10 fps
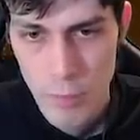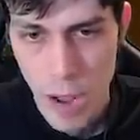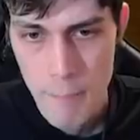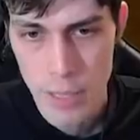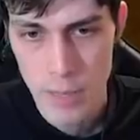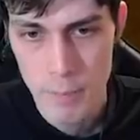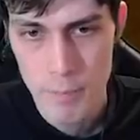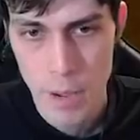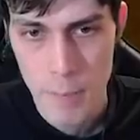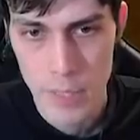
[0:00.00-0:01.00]
Папер,
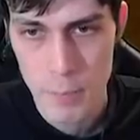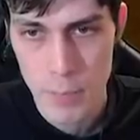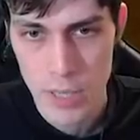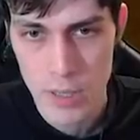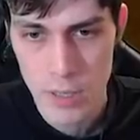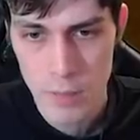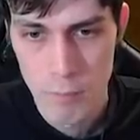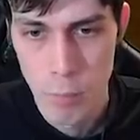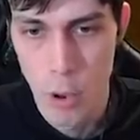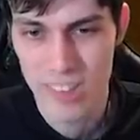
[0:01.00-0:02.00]
папит Пиги.
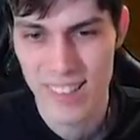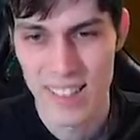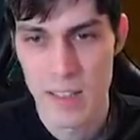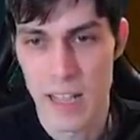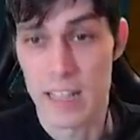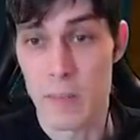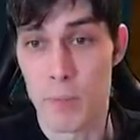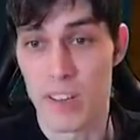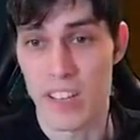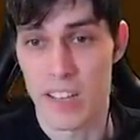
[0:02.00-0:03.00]
Босс.
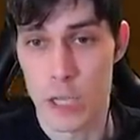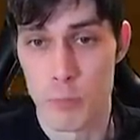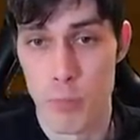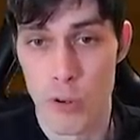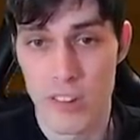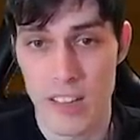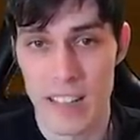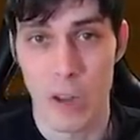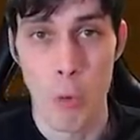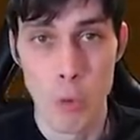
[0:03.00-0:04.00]
Этот персонаж босс.
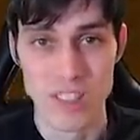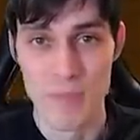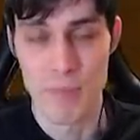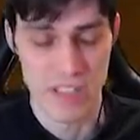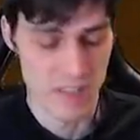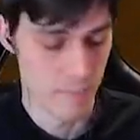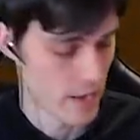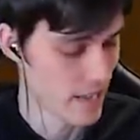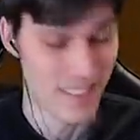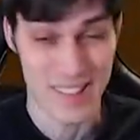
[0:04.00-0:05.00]
Это кукла Пиги,
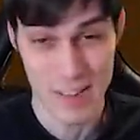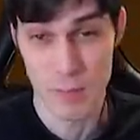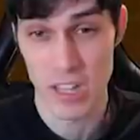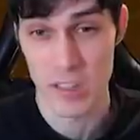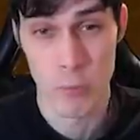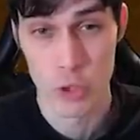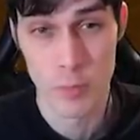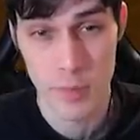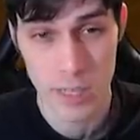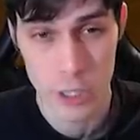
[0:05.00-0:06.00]
понятно. С ним где-то
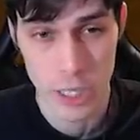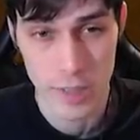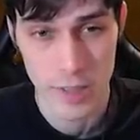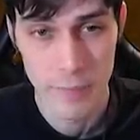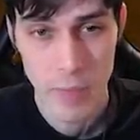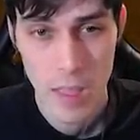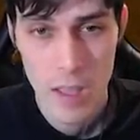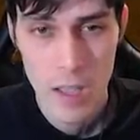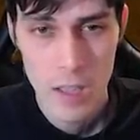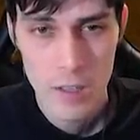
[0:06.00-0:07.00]
можно посражаться.
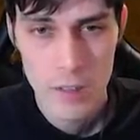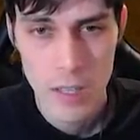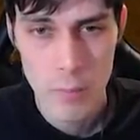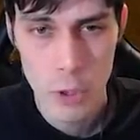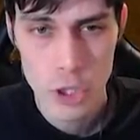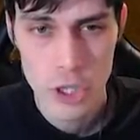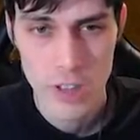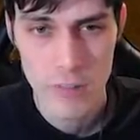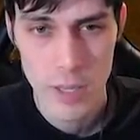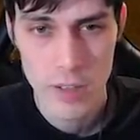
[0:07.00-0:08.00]
Ты можешь
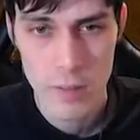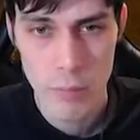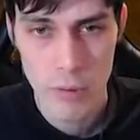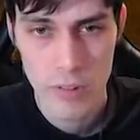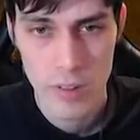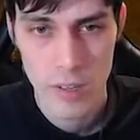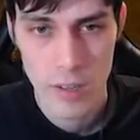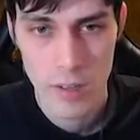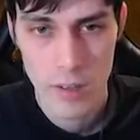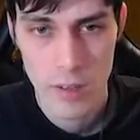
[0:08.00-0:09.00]
освободить
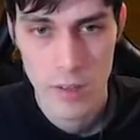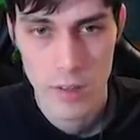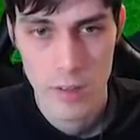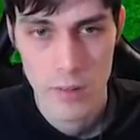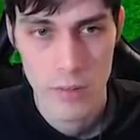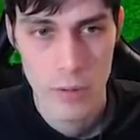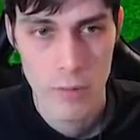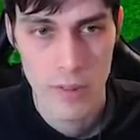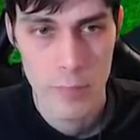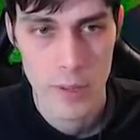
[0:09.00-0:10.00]
босса.
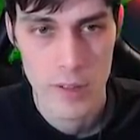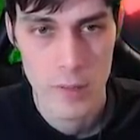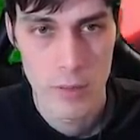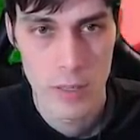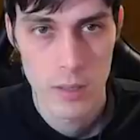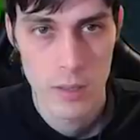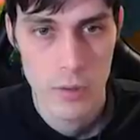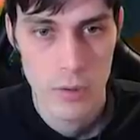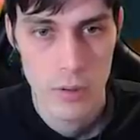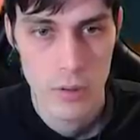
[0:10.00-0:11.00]
Снова спасибо.
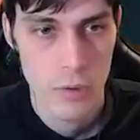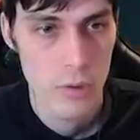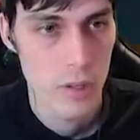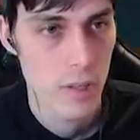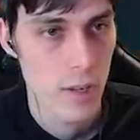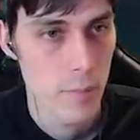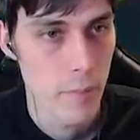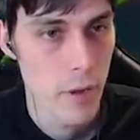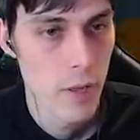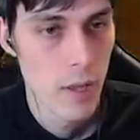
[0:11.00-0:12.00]
Чего ни хера не
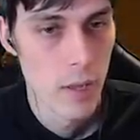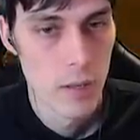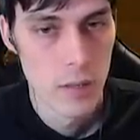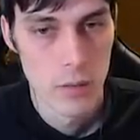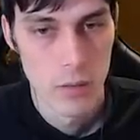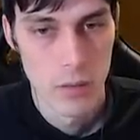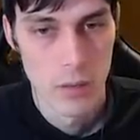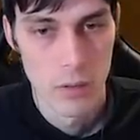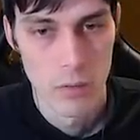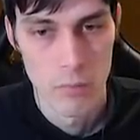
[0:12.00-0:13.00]
понимаю.
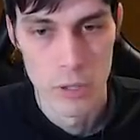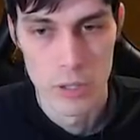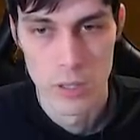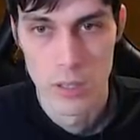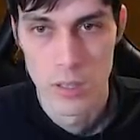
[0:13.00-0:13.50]
О боже.